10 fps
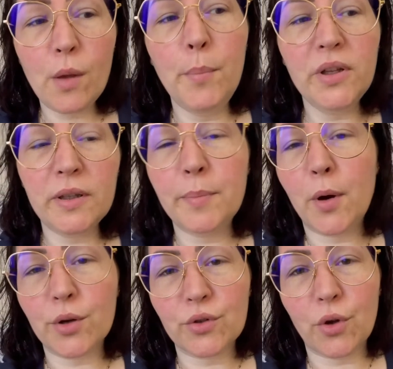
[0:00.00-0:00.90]
poi ti
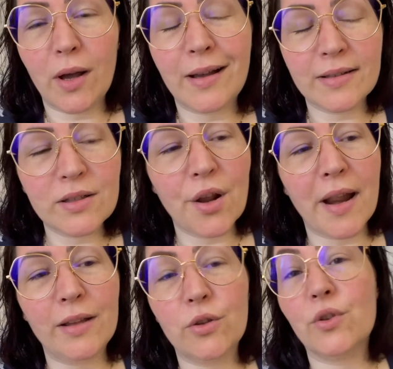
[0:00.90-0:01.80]
porto a
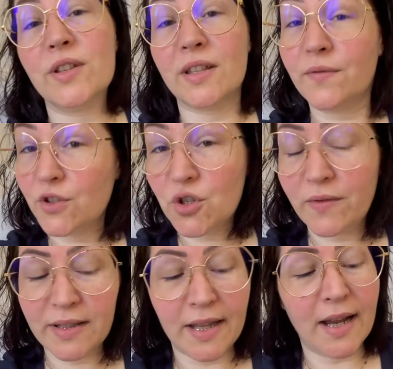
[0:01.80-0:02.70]
Sorrento così ti faccio
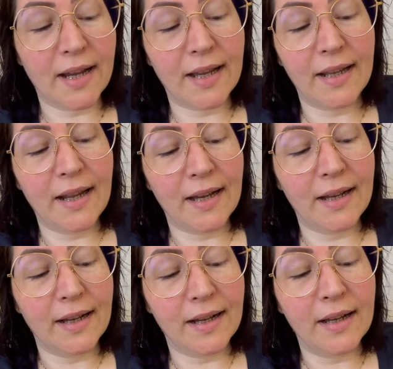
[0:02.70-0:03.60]
vedere anche
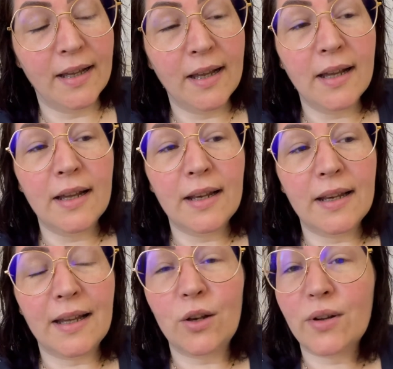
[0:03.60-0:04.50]
la,
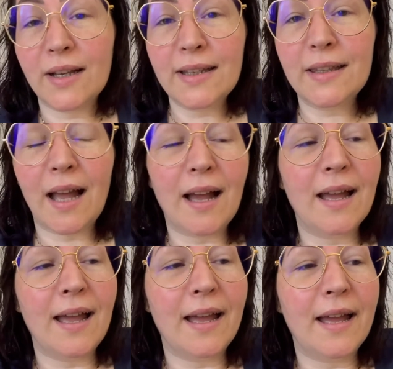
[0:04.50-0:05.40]
la
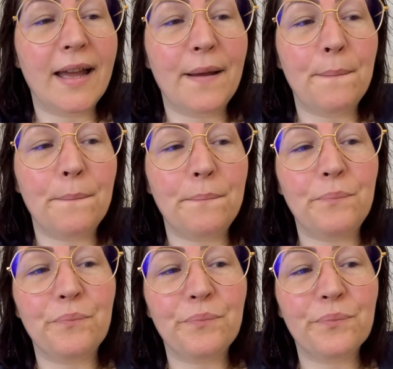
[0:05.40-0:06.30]
località e,
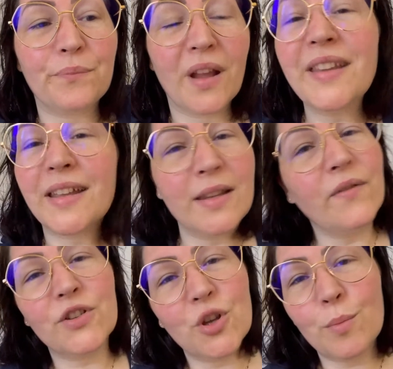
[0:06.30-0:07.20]
ehm, e, niente
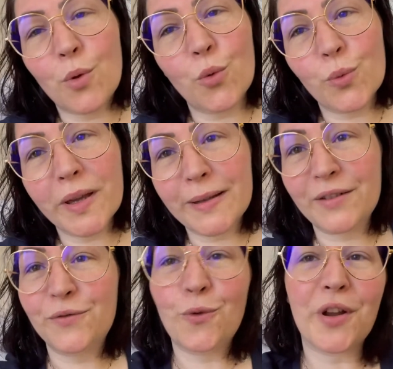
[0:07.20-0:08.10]
facciamo un
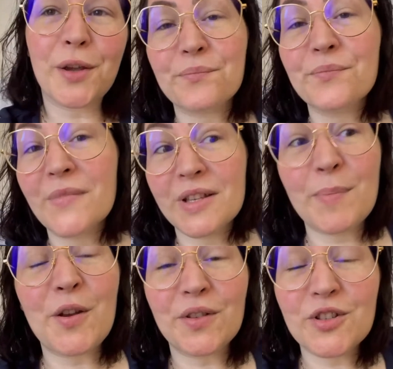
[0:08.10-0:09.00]
weekend fuori
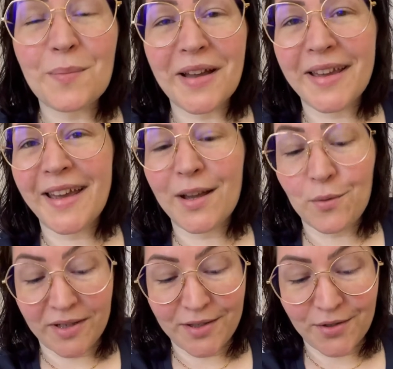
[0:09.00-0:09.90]
spero insomma che
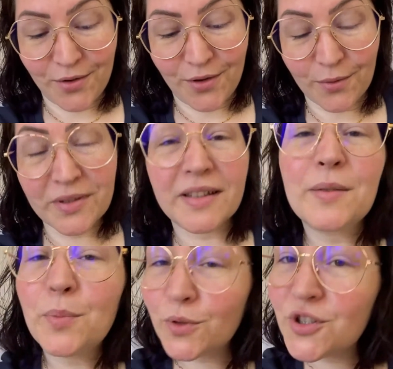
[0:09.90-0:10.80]
questo, questa
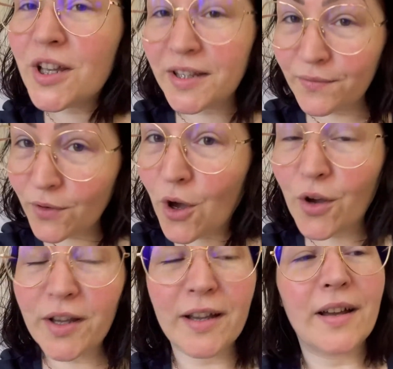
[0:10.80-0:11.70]
tipologia di
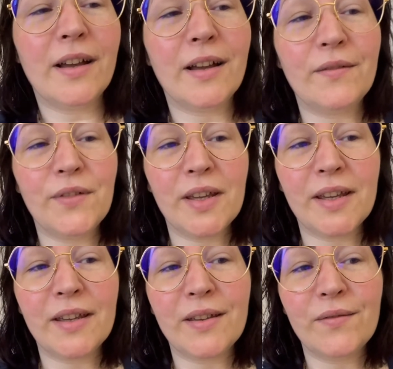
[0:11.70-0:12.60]
vlog eh,
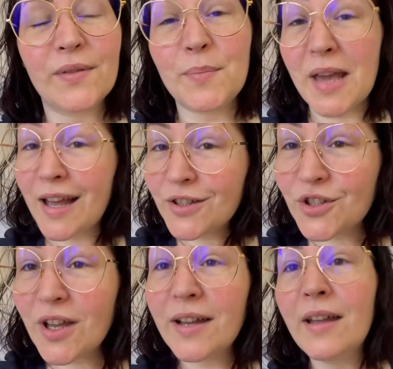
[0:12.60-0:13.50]
vi, vi,
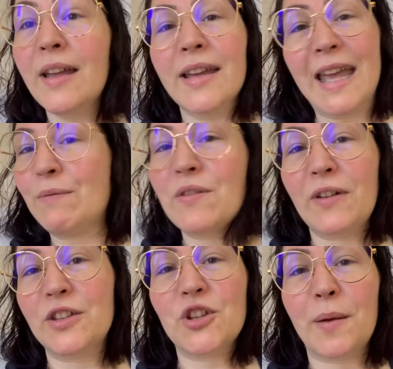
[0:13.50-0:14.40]
piaccia che vi
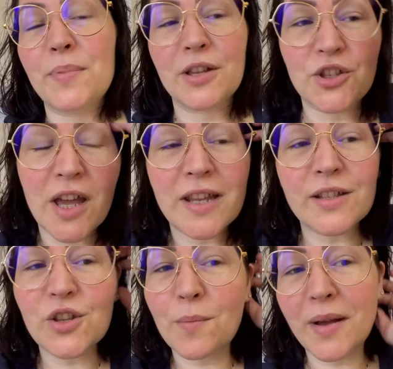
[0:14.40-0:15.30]
faccia piacere
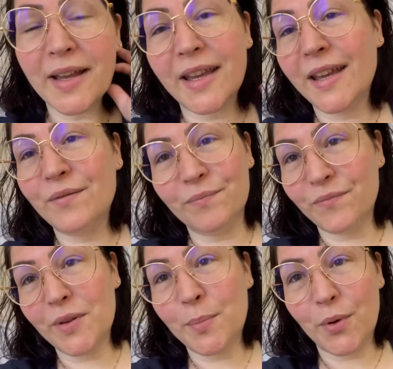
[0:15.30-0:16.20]
insomma che mh,
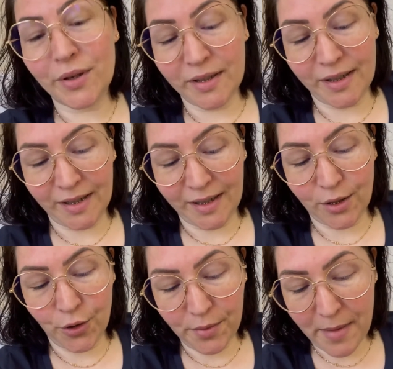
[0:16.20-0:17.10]
mm, vi porti
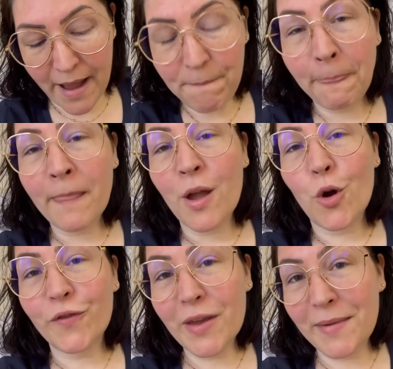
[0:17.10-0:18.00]
con me
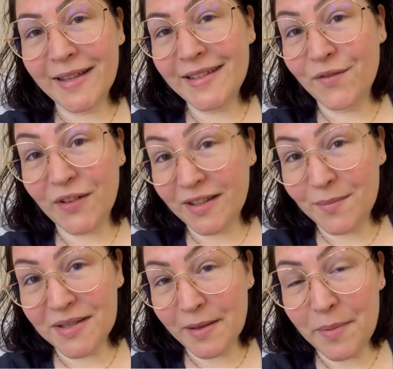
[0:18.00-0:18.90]
ovviamente
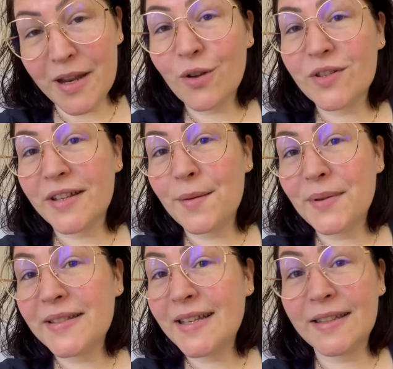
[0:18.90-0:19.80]
fatemi sapere cosa ne
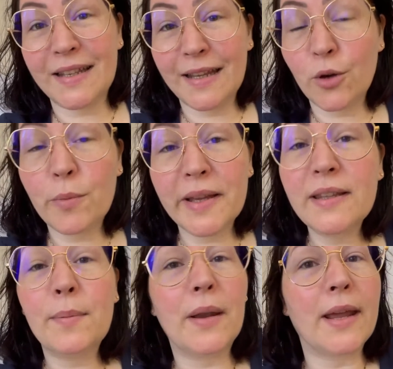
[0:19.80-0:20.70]
pensate nei
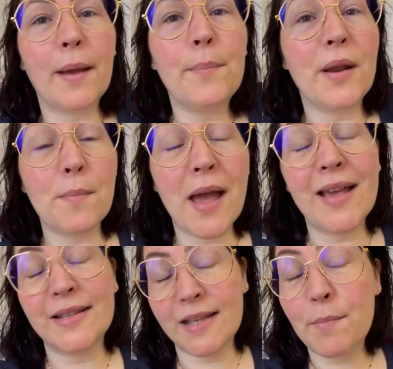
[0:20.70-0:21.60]
commenti perché per me
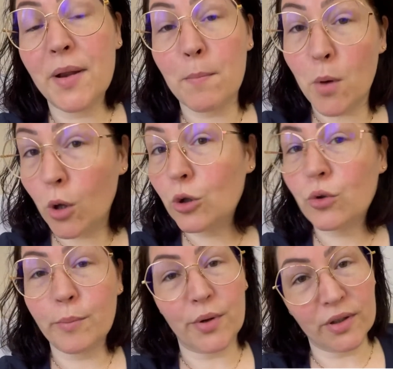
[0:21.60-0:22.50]
è sempre
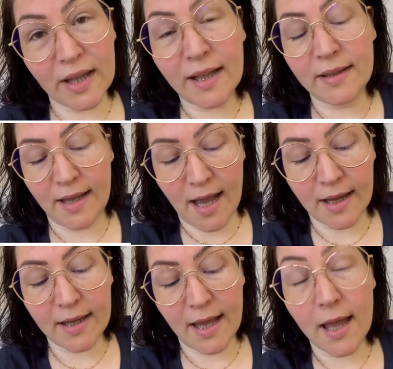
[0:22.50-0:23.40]
molto importante
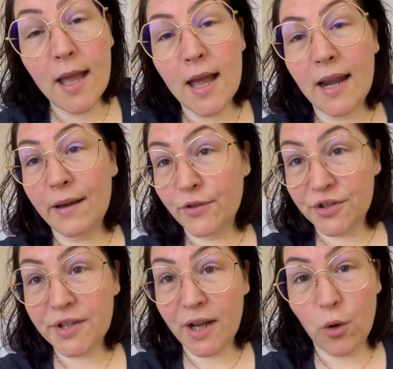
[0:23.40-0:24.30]
anche la
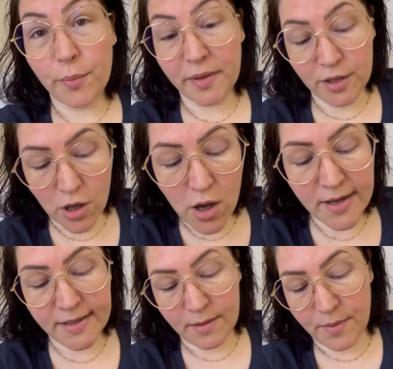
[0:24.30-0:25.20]
vostra
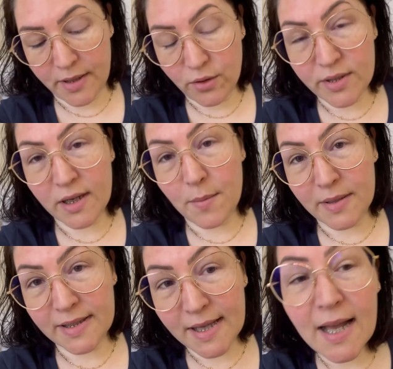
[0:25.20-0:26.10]
opinione sapere cosa ne
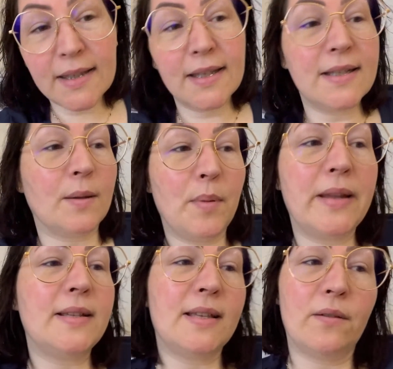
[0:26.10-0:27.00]
pensate
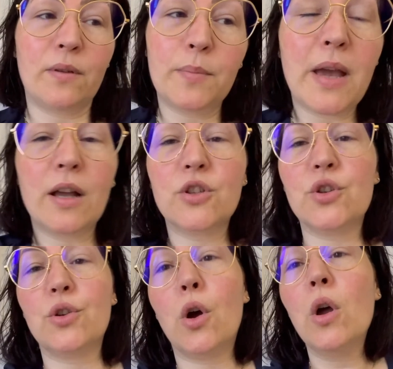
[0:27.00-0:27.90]
sapere se vi
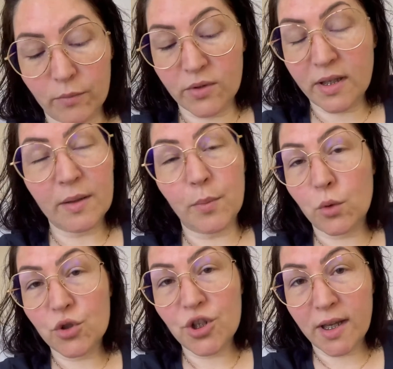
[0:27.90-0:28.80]
piacciono queste
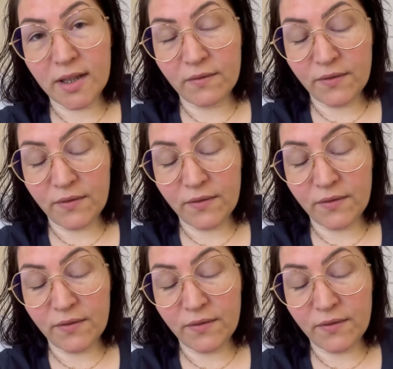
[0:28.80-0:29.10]
tipologie di